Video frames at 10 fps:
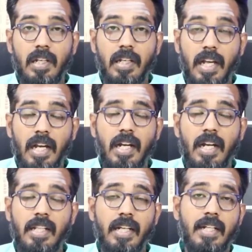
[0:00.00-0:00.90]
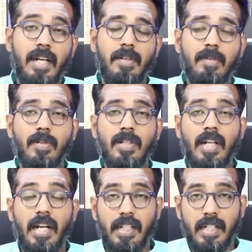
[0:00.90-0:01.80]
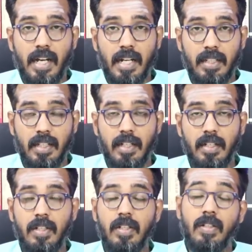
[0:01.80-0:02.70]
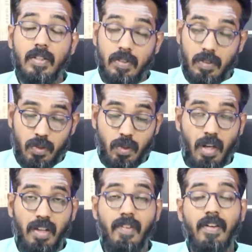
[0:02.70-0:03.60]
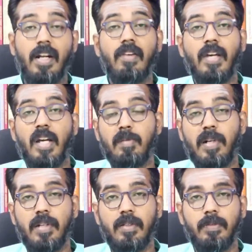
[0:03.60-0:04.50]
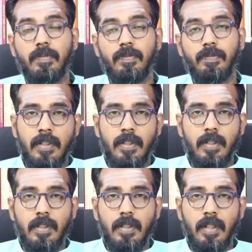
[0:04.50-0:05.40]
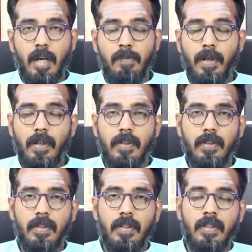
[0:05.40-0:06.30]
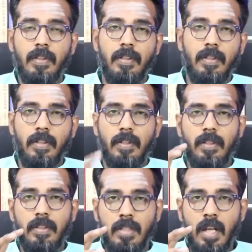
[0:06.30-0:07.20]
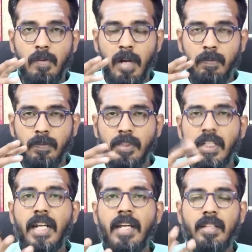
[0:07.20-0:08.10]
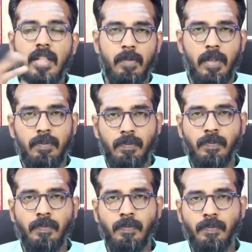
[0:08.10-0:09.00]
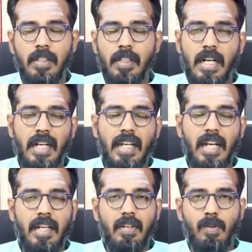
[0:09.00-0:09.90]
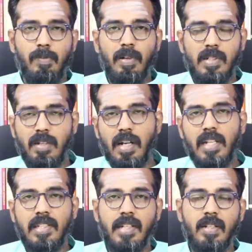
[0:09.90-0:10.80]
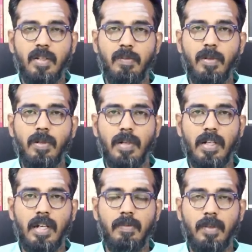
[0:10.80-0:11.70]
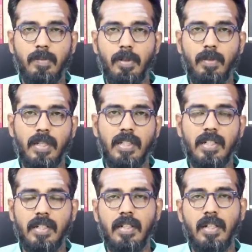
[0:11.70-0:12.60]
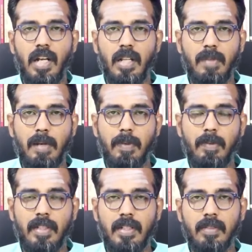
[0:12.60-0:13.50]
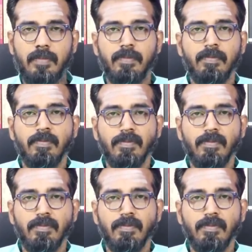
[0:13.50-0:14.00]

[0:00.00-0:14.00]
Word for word: அதுலேயும் ஏழு அல்லது எட்டாம் இடமோடு கனெக்டடாக இருந்தால் சொல்லவே வேண்டாம் வேகமாக நடக்கும் அப்போது திருமணம் திடீர் திருமணம் நினைக்கல ரொம்ப வருஷம் அலைஞ்சிக்கிட்டு இருந்தோம் பொண்ணு பார்க்காம பொண்ணு பார்த்துட்டு அல்லது மாப்பிள்ளை பார்த்துட்டு